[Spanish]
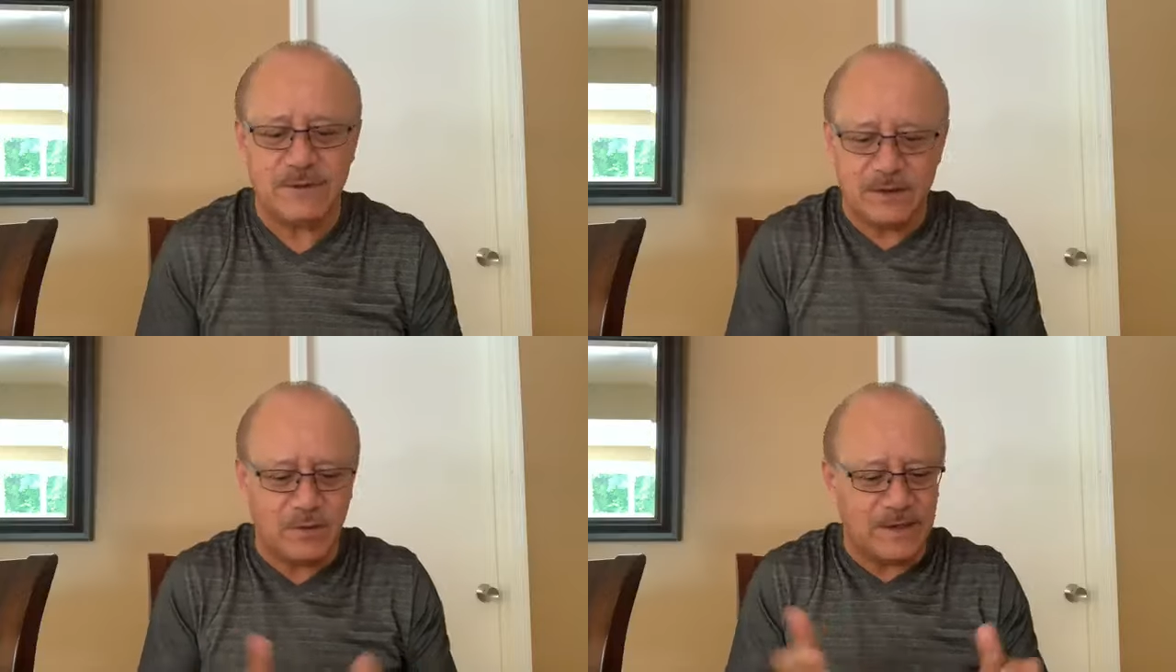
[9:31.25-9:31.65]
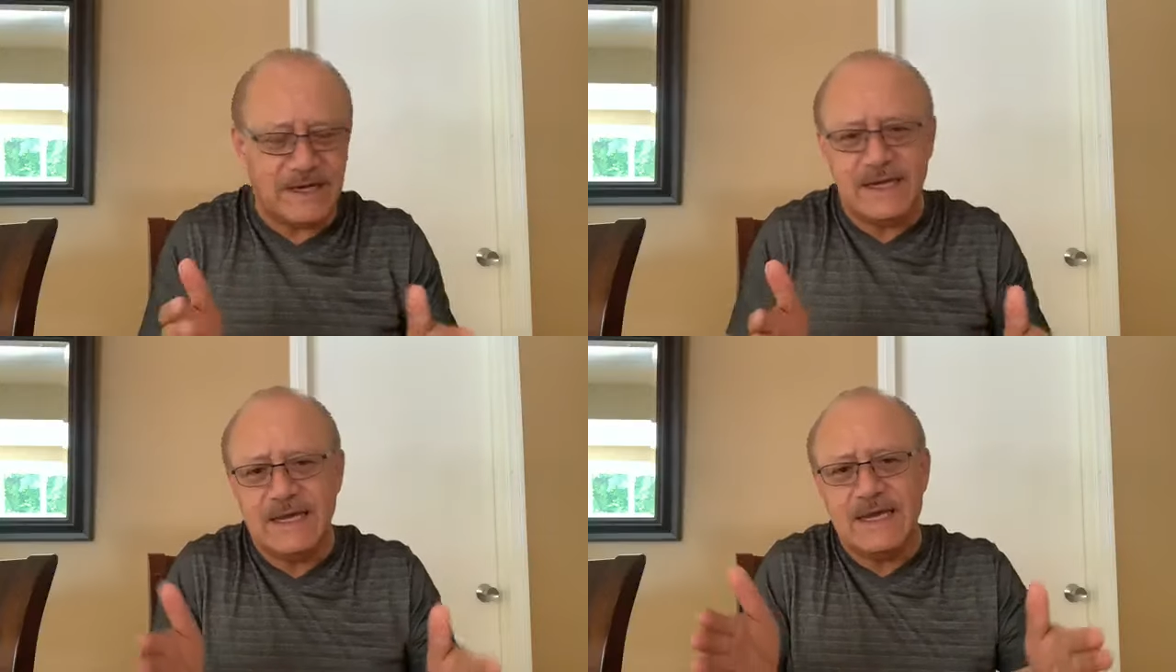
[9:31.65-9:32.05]
cuando
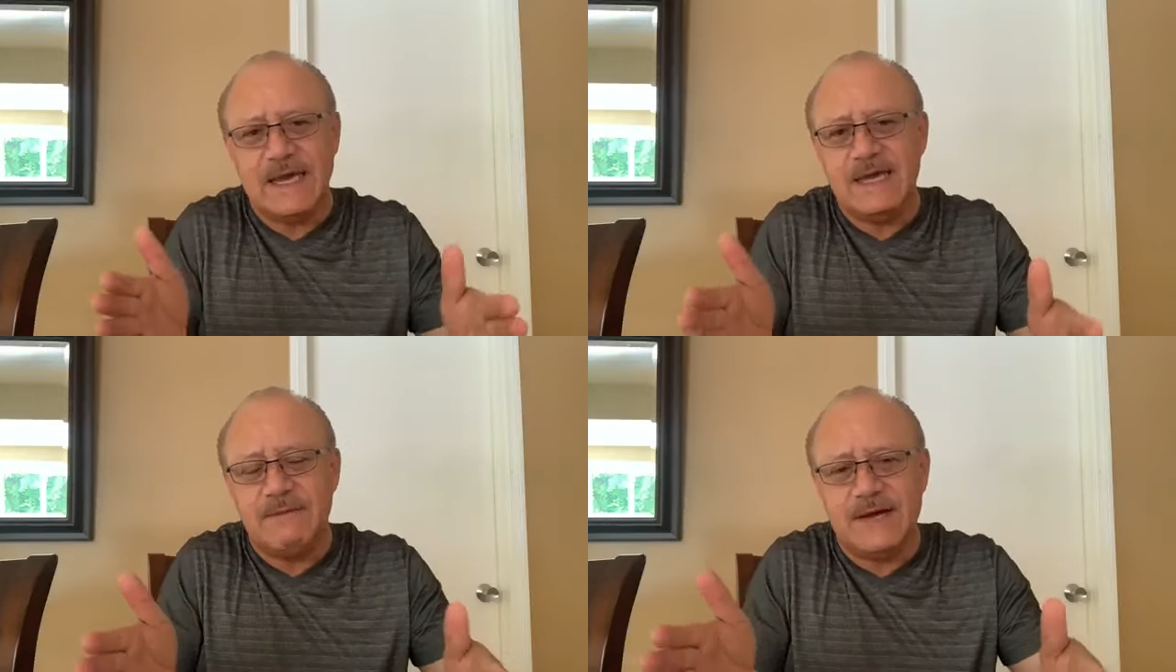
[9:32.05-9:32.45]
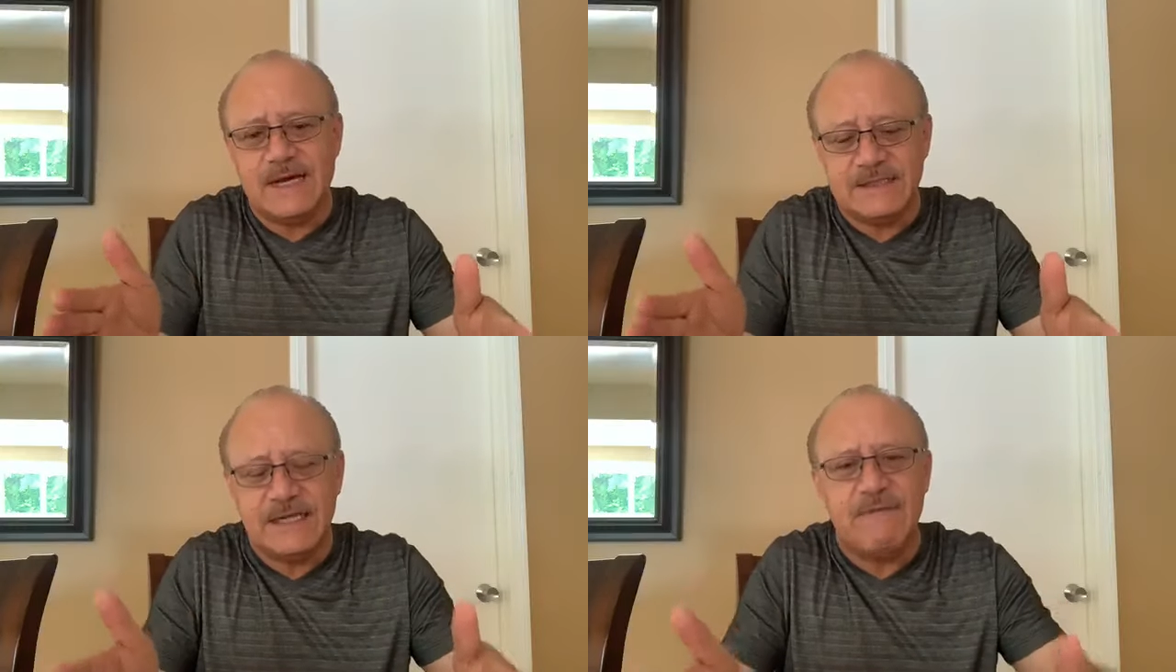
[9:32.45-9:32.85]
creen que ahí van
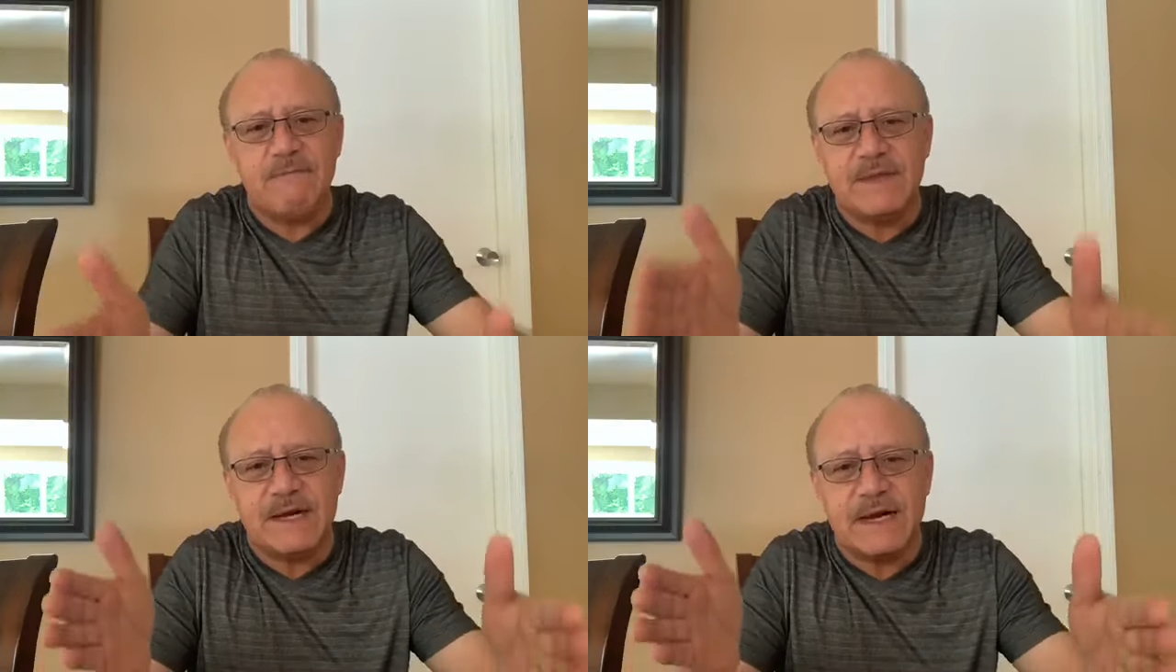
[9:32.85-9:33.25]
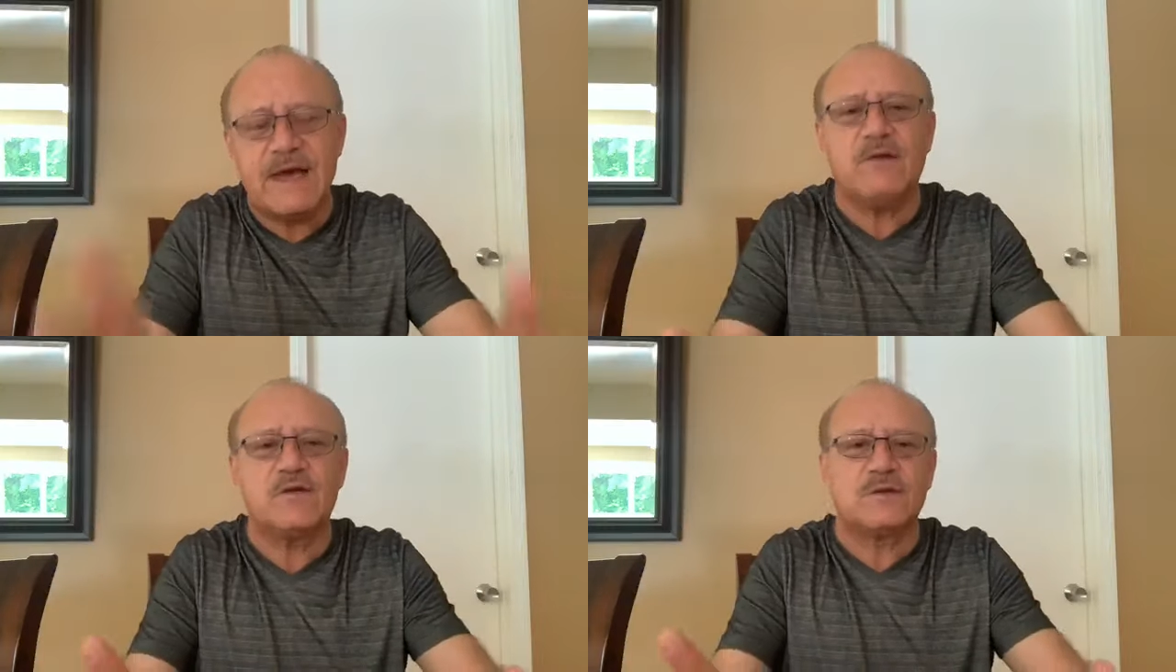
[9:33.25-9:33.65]
a ser
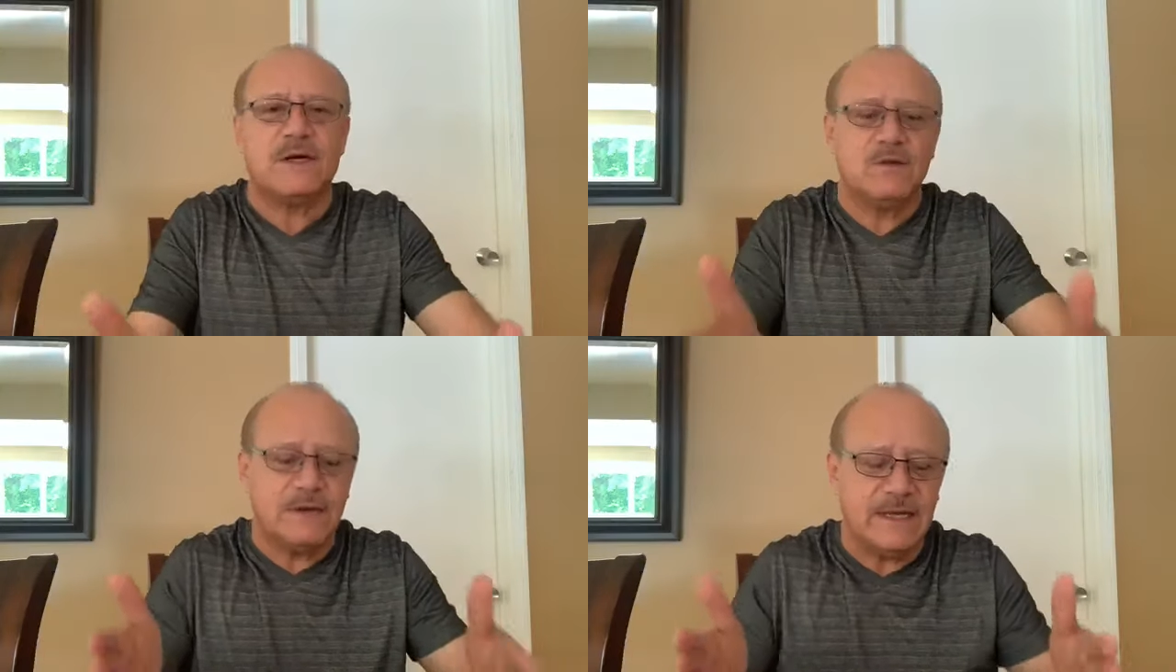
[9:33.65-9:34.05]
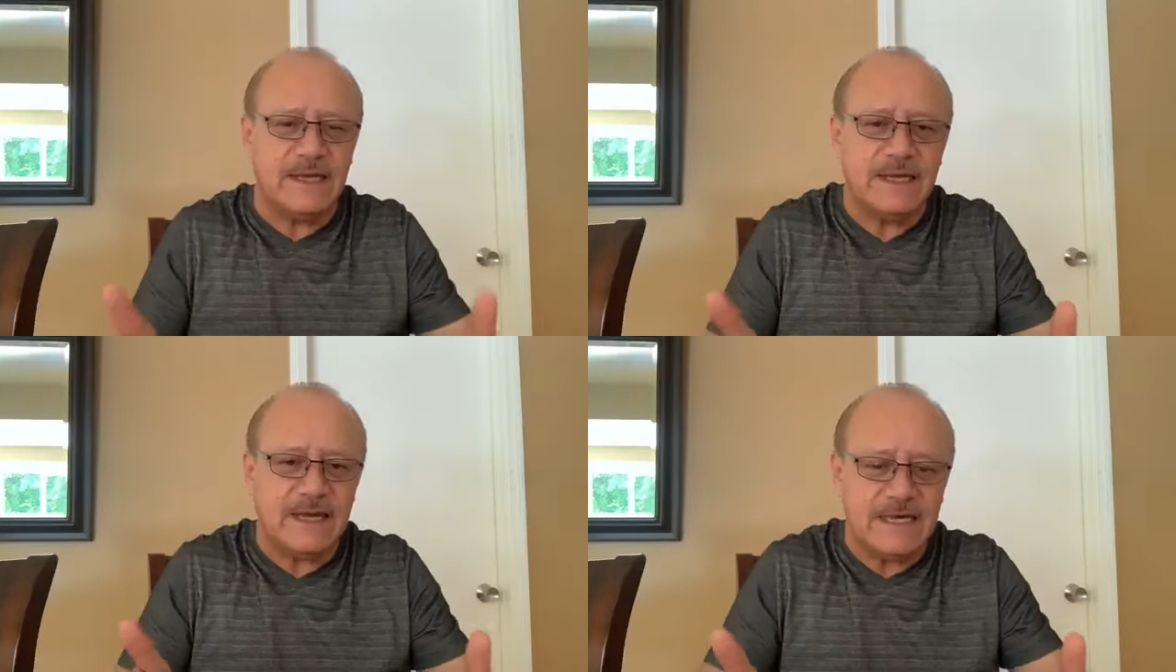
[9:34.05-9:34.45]
enterrados, cuando
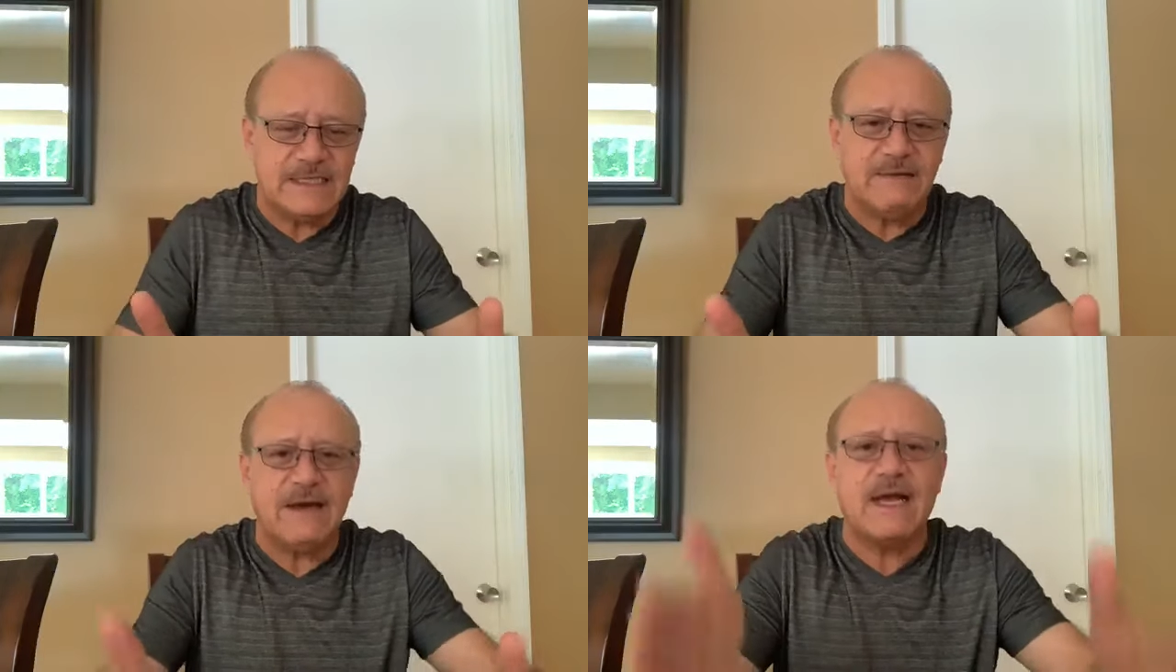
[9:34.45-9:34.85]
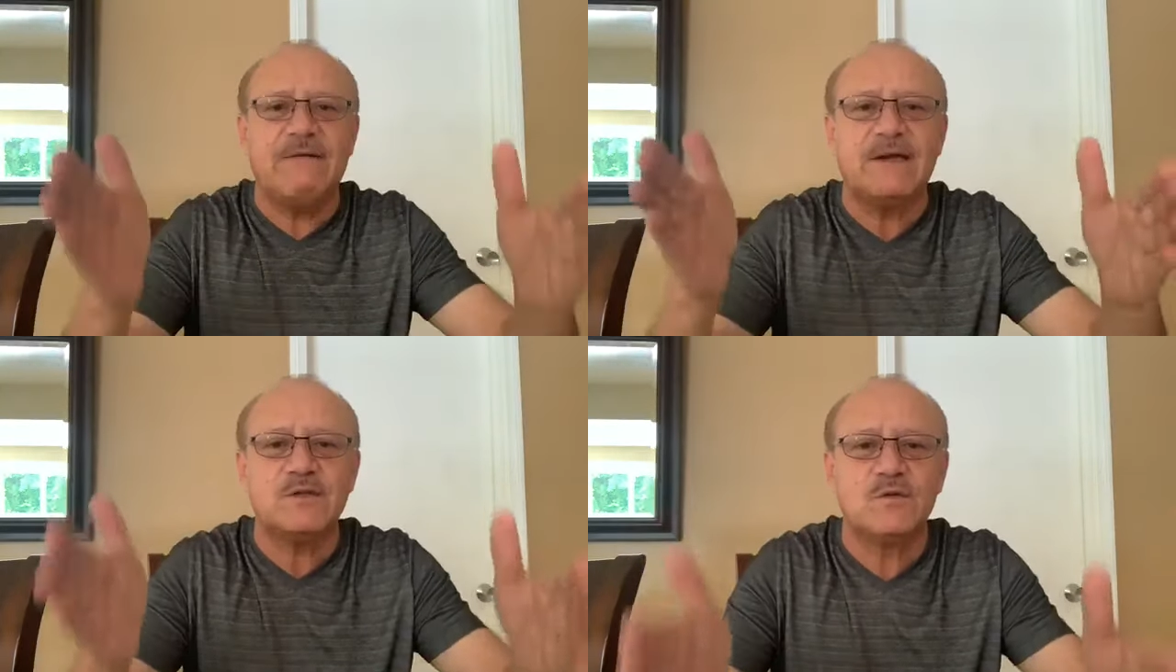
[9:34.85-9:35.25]
creen que ahí se va a
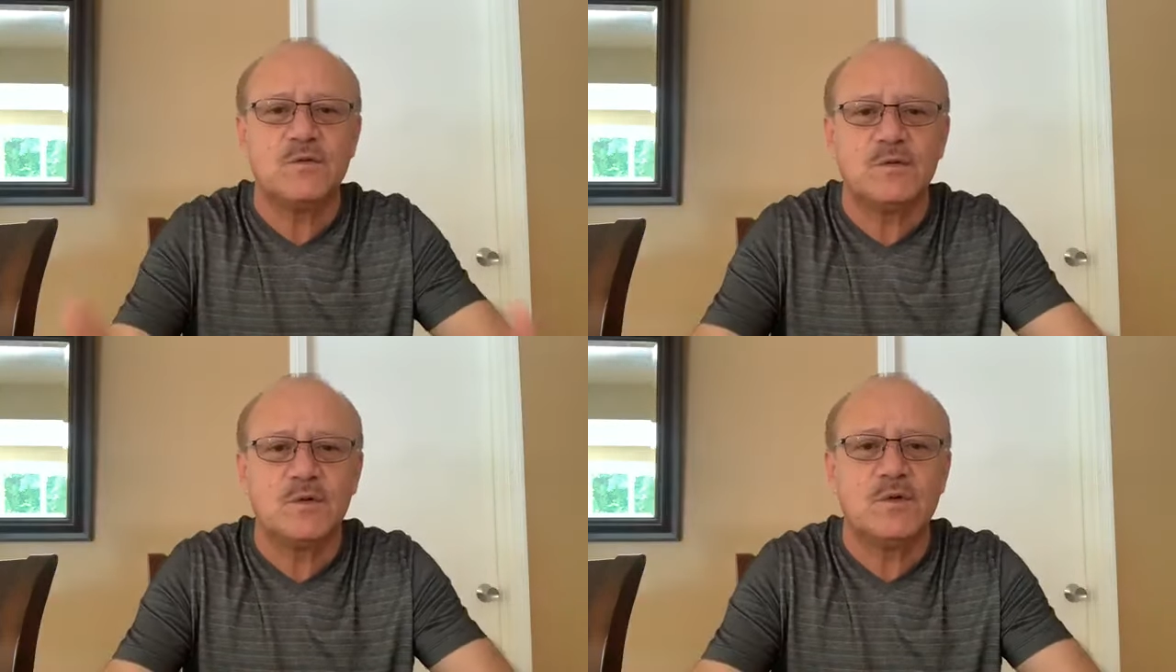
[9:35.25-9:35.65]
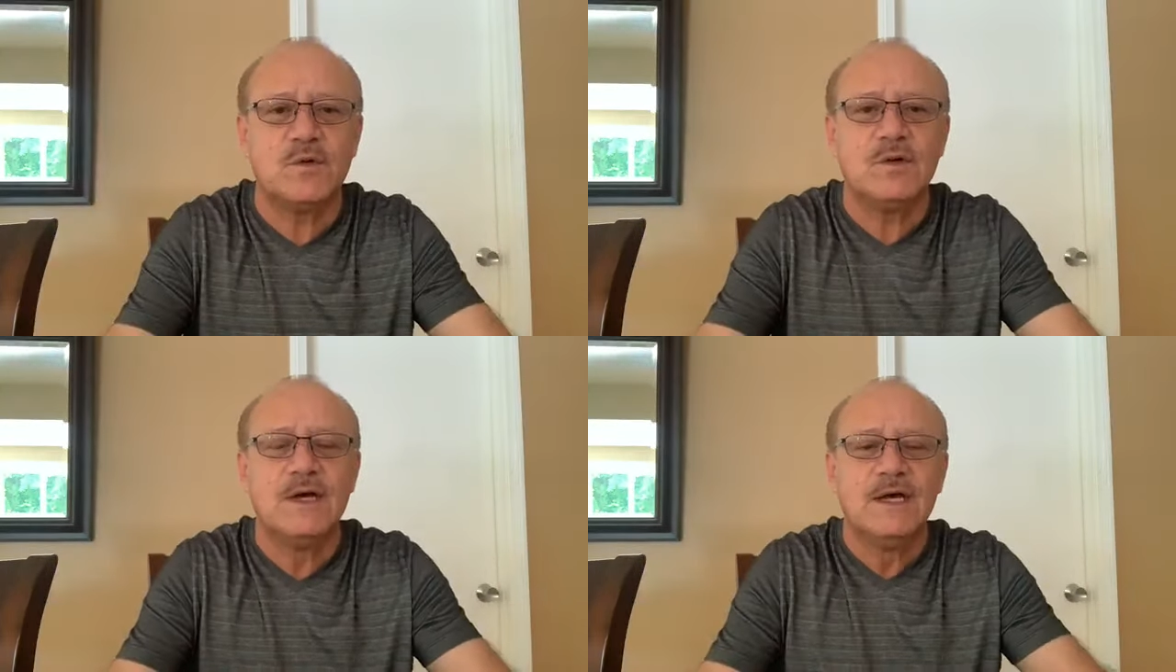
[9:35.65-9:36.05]
acabar su futuro,